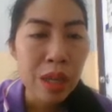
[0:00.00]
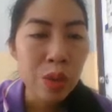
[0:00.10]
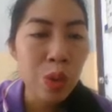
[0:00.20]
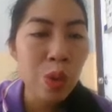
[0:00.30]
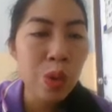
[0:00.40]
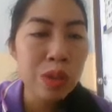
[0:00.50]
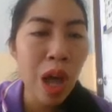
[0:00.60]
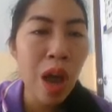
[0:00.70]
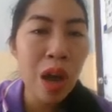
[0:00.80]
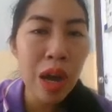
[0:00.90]
ถูก
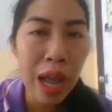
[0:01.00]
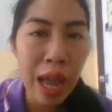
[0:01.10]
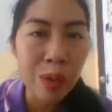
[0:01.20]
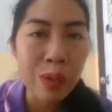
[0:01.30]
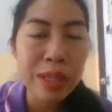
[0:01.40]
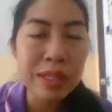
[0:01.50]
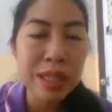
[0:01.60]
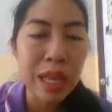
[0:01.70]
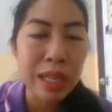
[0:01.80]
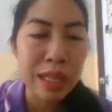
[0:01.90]
ต้องค่ะ วิเศ
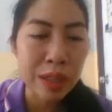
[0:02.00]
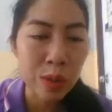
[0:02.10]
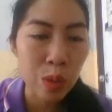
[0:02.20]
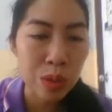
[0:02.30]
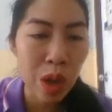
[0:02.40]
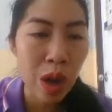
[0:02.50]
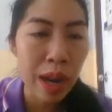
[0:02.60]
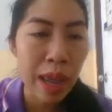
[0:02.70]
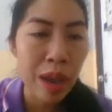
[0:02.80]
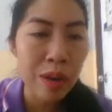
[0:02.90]
ษเขียนถูกต้อง
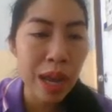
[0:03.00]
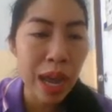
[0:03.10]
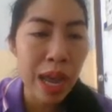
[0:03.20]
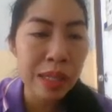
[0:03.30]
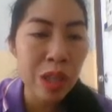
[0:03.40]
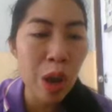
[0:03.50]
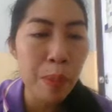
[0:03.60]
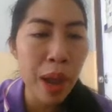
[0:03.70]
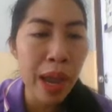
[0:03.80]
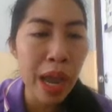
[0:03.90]
แล้วนะคะต่อ
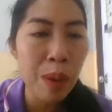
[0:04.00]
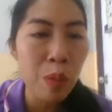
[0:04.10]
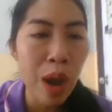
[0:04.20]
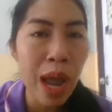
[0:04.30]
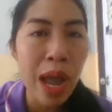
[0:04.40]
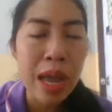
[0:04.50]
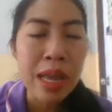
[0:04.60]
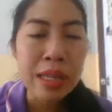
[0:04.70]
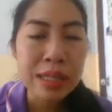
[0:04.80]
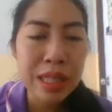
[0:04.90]
ไปคำว่า
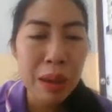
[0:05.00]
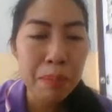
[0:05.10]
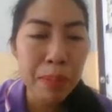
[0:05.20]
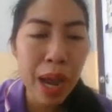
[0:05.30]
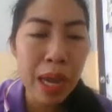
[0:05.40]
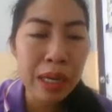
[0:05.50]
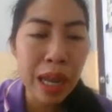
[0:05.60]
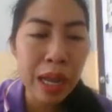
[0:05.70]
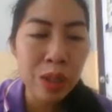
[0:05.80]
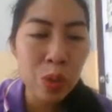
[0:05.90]
สัมผัส
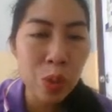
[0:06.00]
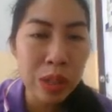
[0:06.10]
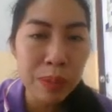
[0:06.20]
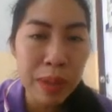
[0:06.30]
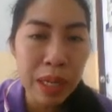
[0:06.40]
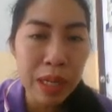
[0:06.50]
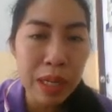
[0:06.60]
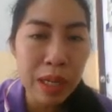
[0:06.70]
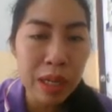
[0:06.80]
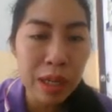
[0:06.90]
ค่ะถูกหรือผิด
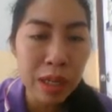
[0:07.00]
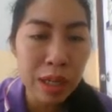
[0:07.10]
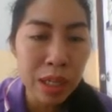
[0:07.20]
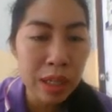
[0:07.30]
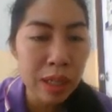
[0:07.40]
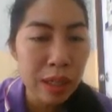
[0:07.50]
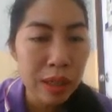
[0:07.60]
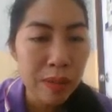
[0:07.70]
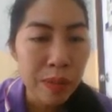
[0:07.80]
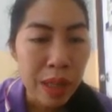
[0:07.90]
เอ่ย
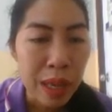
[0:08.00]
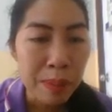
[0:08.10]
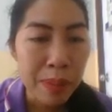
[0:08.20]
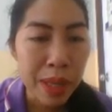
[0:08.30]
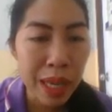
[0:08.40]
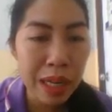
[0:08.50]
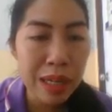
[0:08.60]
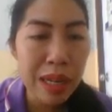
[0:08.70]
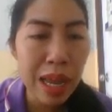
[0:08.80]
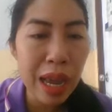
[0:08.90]
ผิด
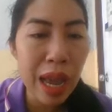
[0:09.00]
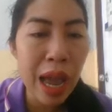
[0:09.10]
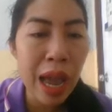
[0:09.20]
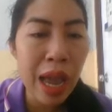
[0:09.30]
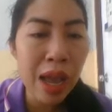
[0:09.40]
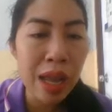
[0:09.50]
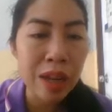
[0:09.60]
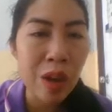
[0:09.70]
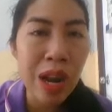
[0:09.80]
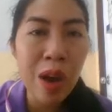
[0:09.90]
นะคะอ่า
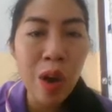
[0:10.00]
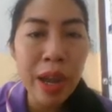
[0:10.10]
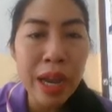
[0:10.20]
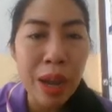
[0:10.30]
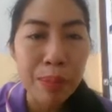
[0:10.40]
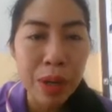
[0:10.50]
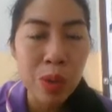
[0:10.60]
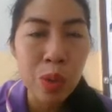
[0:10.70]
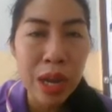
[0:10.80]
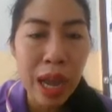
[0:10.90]
เดี๋ยวเราค่อยกลับมา
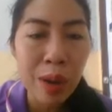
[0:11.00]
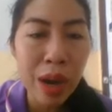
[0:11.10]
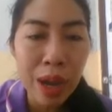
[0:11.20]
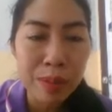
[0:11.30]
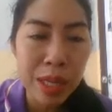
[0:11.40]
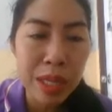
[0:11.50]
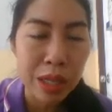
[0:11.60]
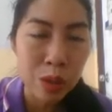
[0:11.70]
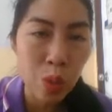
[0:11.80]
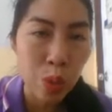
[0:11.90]
ดูนะคะว่าคำที่เขีย
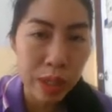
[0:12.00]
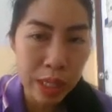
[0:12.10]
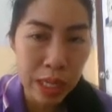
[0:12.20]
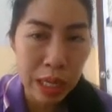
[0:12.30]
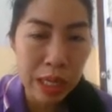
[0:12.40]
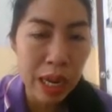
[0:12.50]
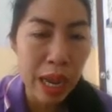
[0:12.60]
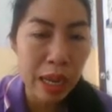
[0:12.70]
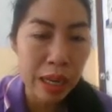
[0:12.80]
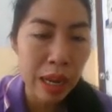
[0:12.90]
นถูกเนี่ยเขียนยังไง
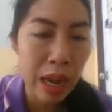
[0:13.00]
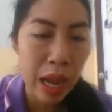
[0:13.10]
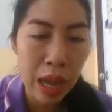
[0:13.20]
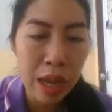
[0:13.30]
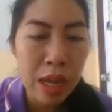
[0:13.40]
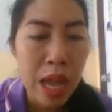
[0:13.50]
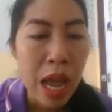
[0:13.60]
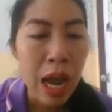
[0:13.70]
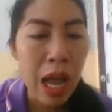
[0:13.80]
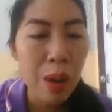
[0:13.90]
นะคะ
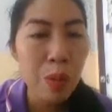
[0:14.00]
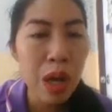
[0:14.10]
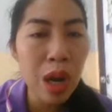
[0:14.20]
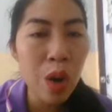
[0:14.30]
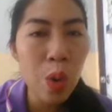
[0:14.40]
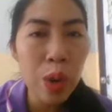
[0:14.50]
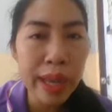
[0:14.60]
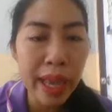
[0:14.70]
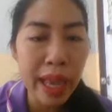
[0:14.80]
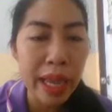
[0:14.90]
คำว่าลูก
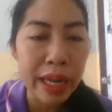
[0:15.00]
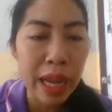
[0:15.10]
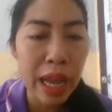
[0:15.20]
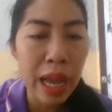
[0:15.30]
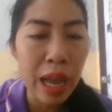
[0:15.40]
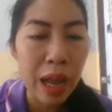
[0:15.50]
เกดค่ะ